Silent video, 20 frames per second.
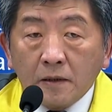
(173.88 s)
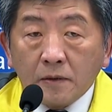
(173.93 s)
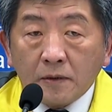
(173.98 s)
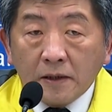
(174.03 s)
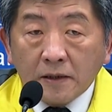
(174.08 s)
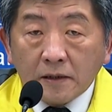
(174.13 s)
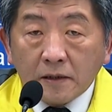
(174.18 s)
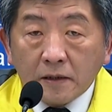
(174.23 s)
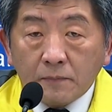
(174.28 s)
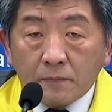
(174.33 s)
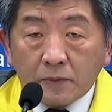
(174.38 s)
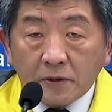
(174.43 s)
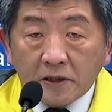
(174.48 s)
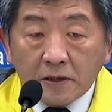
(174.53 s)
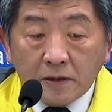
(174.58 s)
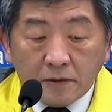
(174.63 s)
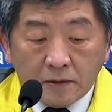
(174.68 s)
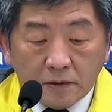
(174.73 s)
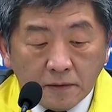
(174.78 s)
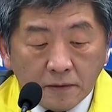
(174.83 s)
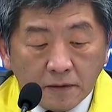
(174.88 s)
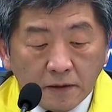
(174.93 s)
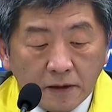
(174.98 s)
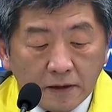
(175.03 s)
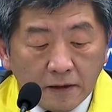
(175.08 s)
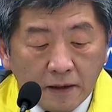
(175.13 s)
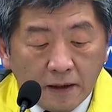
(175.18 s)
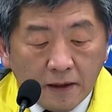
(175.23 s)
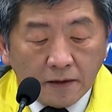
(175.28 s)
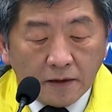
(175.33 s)
算是不幸中的
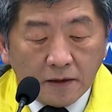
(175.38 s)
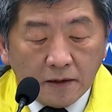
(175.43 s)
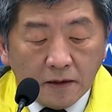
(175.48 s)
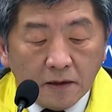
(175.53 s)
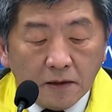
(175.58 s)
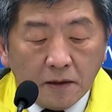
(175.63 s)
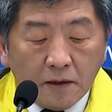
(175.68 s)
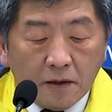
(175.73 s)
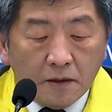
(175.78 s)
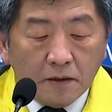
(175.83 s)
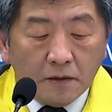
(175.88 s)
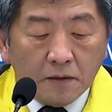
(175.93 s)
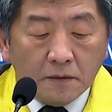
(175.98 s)
大幸哈。